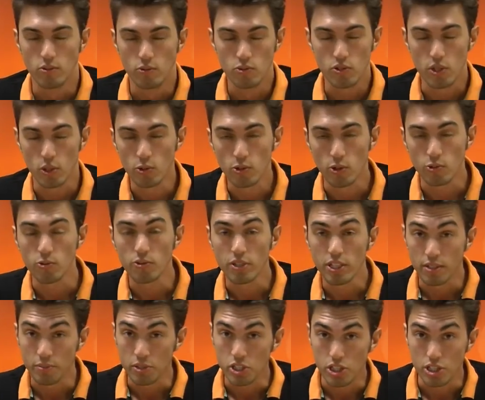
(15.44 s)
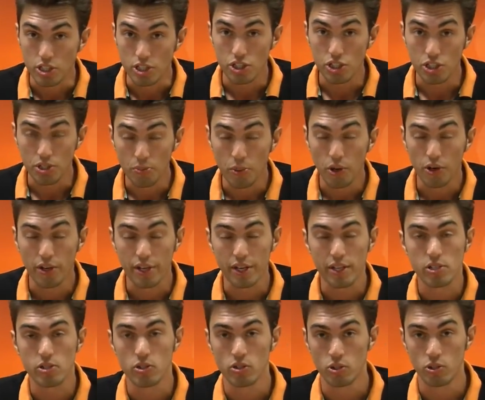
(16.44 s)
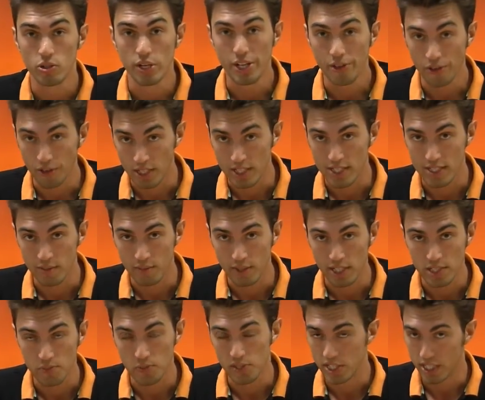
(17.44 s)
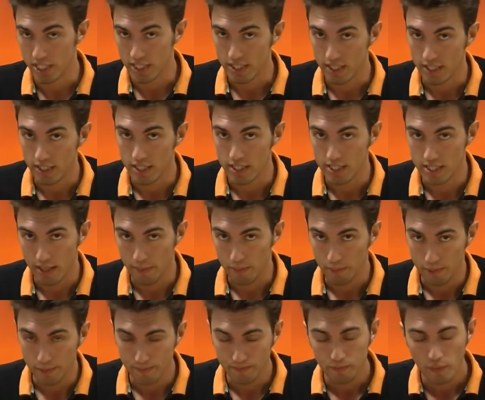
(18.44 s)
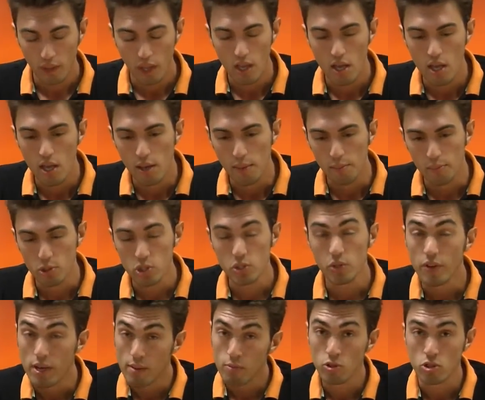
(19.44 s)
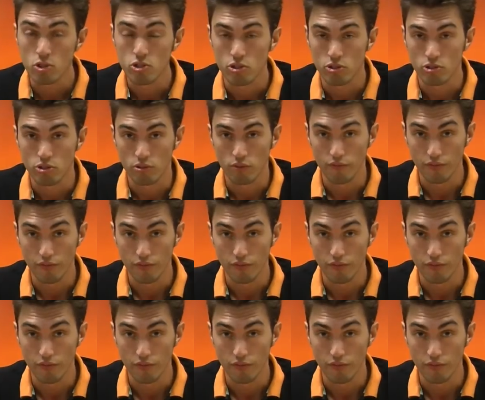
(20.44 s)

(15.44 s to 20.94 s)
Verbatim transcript: saluto a tutti gli amici di GD Poker, sono Arion Islamai, specialista di EZAP. Proseguiamo il nostro